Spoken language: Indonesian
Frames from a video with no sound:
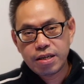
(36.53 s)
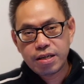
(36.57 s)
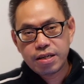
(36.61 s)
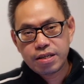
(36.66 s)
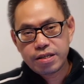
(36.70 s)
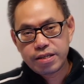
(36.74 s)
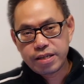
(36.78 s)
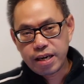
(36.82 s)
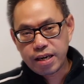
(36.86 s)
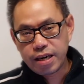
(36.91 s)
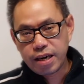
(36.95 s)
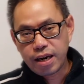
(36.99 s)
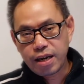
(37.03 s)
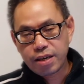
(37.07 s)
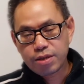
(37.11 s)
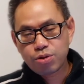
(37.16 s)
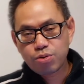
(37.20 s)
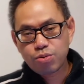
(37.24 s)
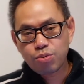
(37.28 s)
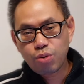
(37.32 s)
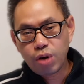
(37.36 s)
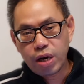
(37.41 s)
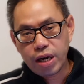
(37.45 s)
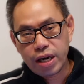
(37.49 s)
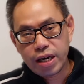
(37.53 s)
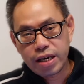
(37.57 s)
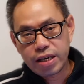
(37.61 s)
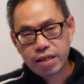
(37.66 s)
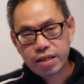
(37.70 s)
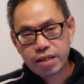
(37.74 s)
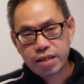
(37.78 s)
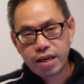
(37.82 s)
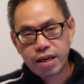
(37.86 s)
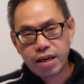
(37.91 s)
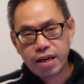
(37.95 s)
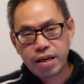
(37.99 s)
dia adalah
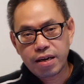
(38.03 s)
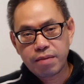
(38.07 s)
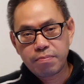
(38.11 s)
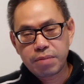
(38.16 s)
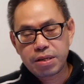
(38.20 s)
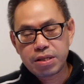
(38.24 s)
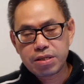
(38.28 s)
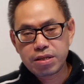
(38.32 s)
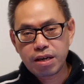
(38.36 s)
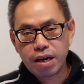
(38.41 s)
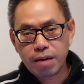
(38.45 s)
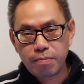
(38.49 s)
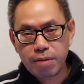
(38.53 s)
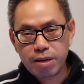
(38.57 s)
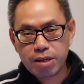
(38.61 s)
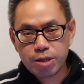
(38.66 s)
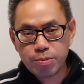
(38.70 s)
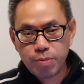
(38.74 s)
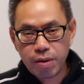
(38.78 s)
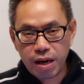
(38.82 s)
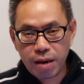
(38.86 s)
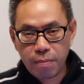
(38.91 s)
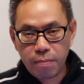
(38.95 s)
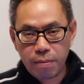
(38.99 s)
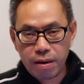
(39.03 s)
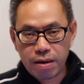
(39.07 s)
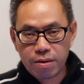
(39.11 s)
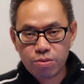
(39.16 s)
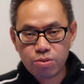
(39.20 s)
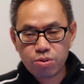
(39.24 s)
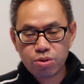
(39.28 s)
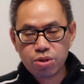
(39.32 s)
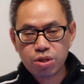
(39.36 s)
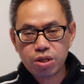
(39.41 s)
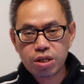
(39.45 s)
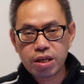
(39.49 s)
Tuhan dan menjelma sebagai
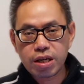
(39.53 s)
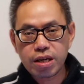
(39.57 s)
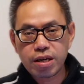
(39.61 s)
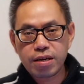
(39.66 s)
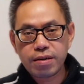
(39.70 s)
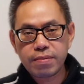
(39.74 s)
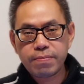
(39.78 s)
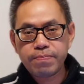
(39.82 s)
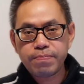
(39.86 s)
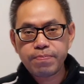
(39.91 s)
manusia.